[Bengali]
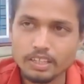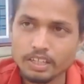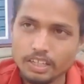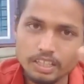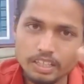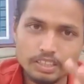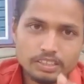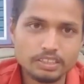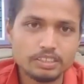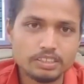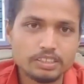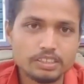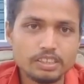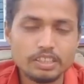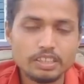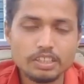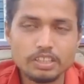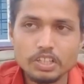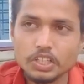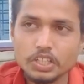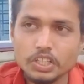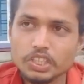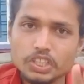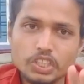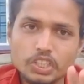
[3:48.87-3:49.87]
এসেছে
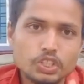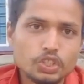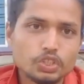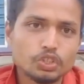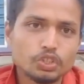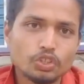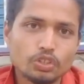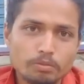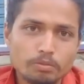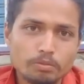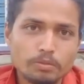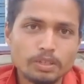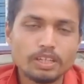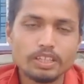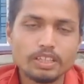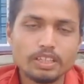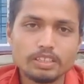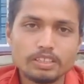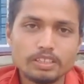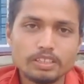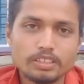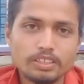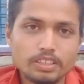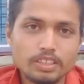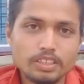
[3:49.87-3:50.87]
তিনজন মিলে
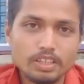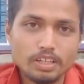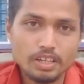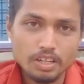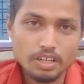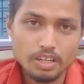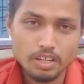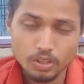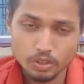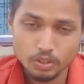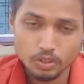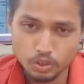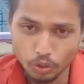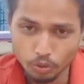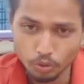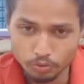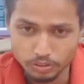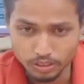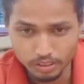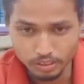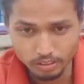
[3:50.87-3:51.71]
যখন